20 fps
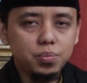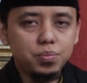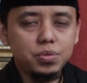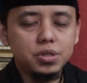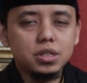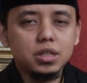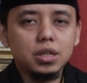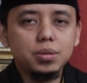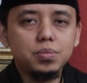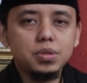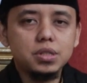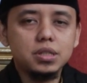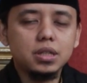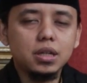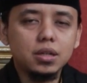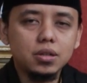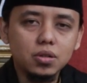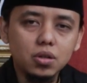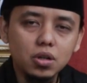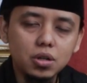
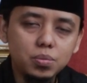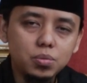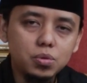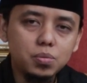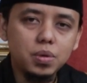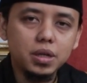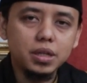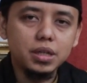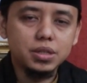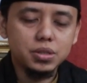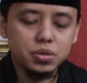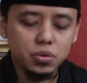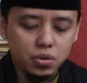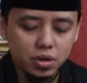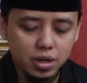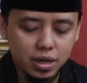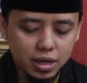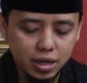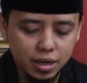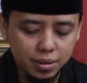bisikan-bisikan kolbu bagi
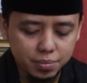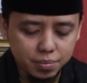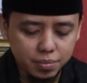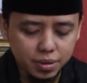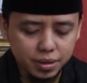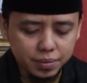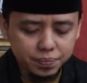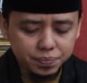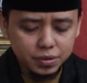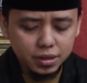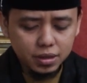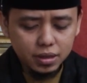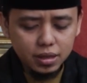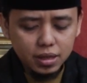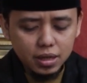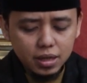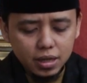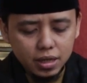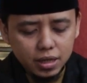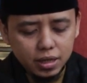seorang hamba.
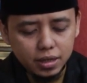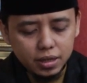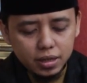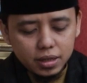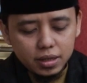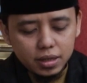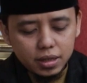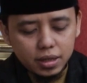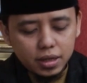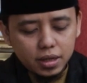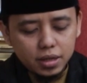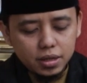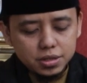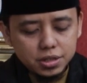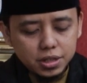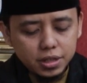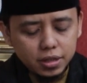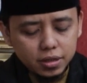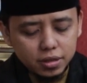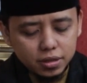
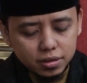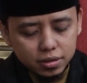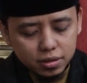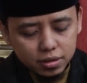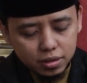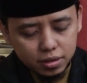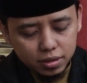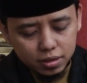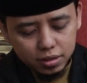Syekh